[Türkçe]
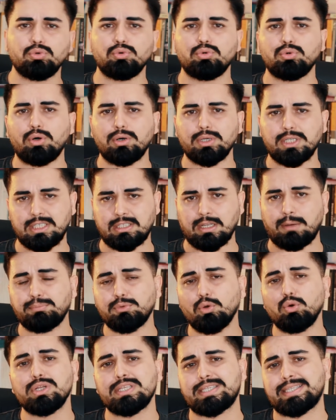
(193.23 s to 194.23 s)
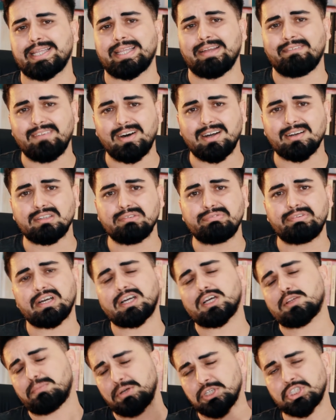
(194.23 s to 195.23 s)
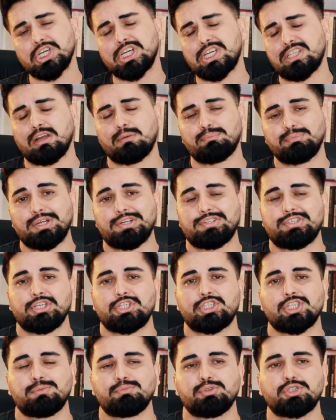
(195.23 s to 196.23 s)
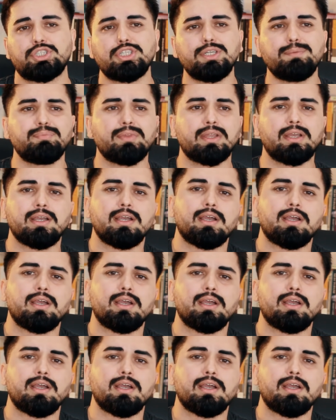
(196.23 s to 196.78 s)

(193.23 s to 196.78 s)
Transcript: Bu kitapta o listede vardı fakat başka kitaplar seçilmişti.